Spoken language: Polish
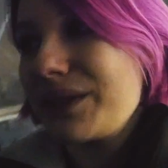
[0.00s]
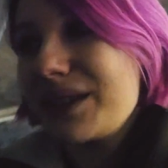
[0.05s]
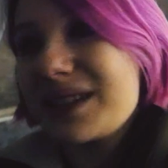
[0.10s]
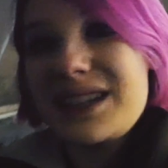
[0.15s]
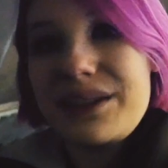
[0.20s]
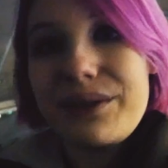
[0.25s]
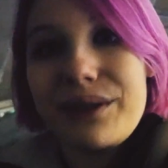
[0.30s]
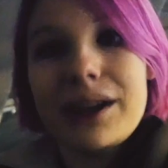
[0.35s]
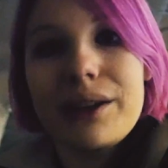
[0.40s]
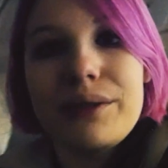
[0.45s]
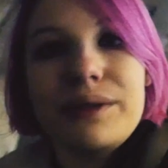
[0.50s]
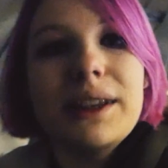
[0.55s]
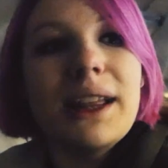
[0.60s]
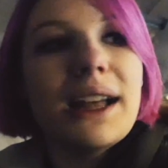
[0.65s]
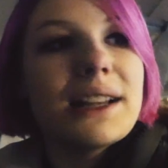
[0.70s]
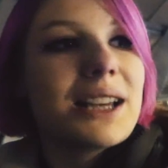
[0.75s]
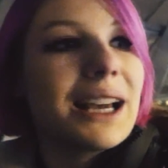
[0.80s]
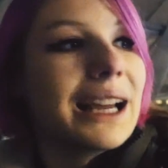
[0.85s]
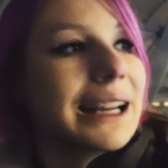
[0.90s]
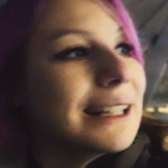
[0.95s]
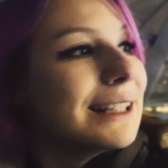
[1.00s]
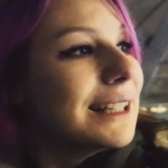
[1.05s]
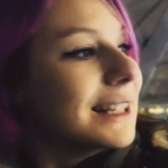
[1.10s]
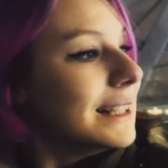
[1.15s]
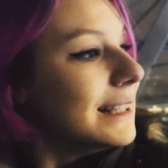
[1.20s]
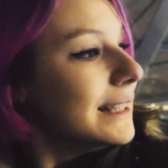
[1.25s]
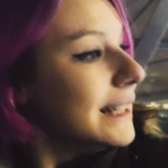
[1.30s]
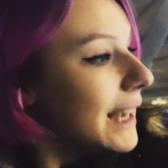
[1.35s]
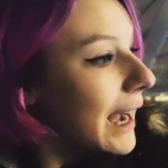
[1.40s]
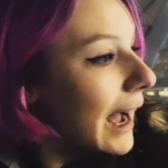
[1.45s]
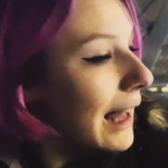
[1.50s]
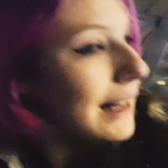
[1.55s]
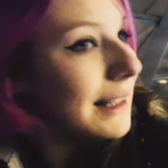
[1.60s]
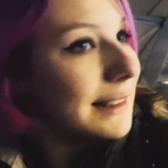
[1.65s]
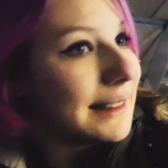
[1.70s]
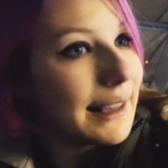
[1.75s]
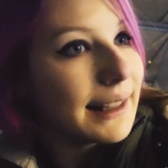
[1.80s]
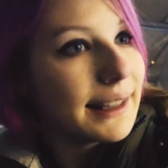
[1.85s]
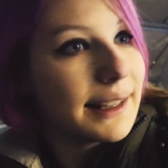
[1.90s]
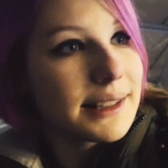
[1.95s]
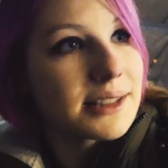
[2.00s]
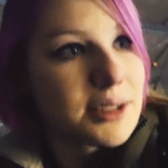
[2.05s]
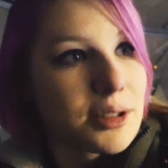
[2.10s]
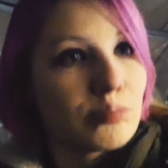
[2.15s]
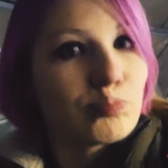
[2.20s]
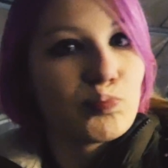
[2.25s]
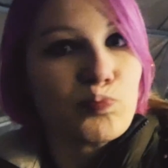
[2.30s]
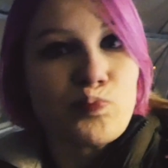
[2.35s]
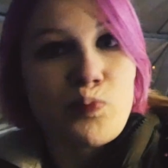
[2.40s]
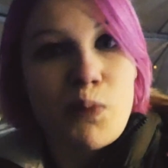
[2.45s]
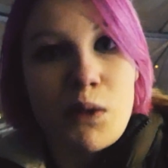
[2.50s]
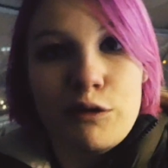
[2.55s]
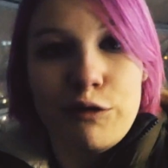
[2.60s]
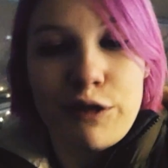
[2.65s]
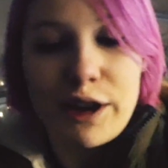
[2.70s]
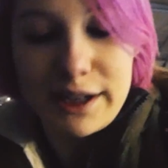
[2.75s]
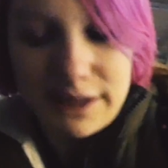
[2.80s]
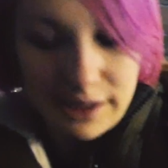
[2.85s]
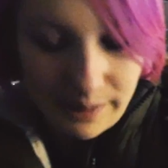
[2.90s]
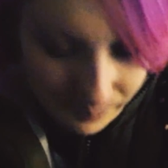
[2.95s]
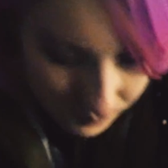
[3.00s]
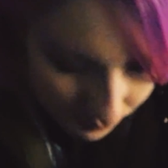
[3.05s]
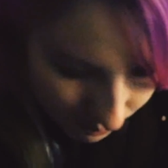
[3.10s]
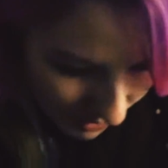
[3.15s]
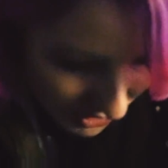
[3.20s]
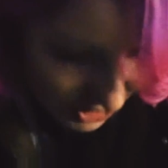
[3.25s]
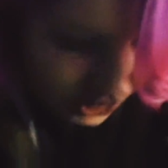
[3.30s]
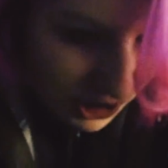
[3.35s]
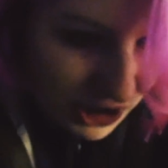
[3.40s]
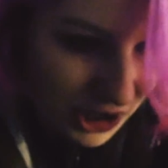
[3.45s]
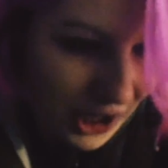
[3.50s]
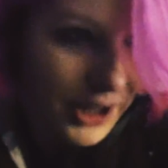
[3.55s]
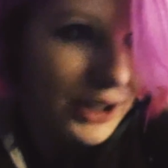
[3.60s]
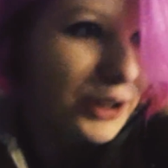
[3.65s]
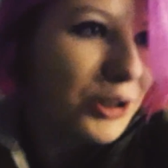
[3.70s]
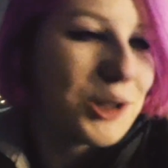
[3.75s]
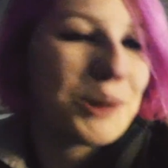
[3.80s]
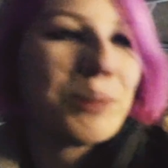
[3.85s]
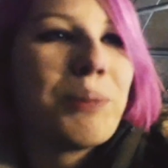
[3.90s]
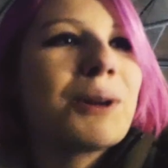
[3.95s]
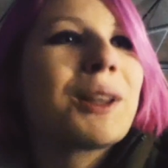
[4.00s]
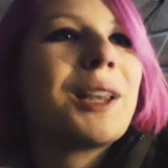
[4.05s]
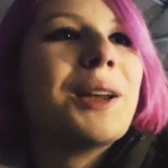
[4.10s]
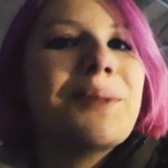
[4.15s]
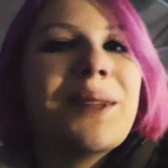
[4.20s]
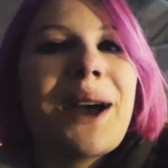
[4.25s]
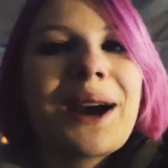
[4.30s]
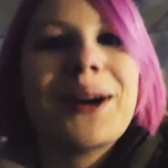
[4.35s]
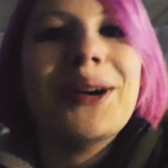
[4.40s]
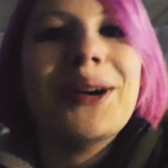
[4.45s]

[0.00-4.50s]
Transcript: więc niewiele widać, ale i tak jest Fajnie, męczę się idąc potem na